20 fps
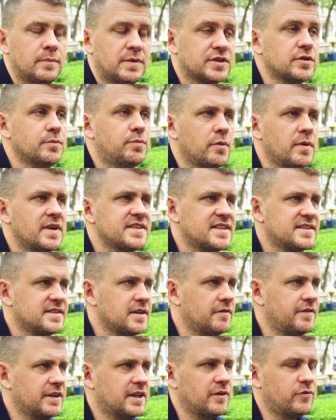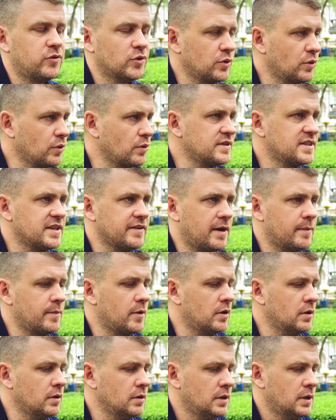Parce que pour moi, c'est ça, en fait. La photo de rue, c'est
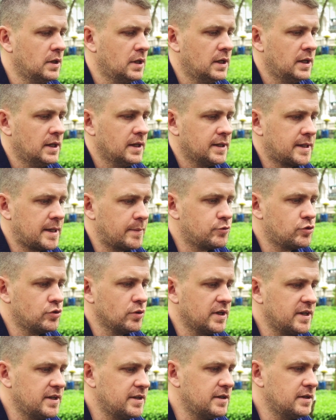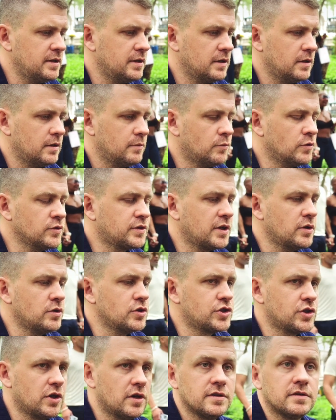vraiment capturer, montrer aux
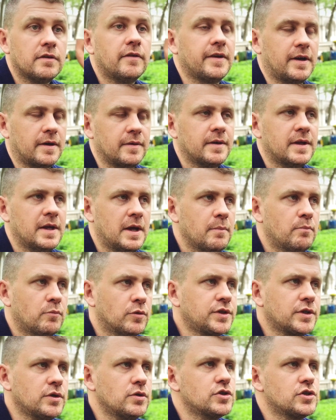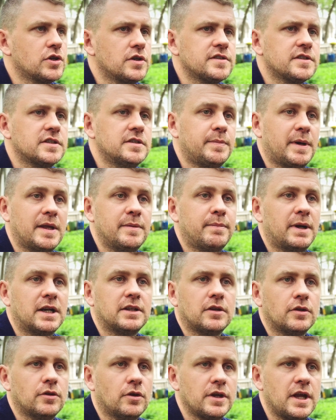gens, enfin, montrer aux gens ce qu'ils prennent pas le
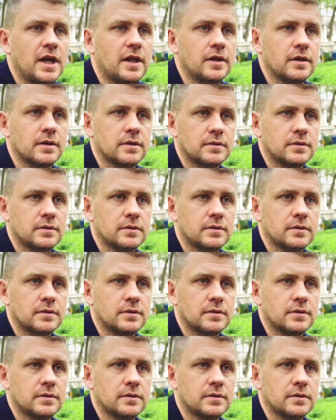temps de regarder.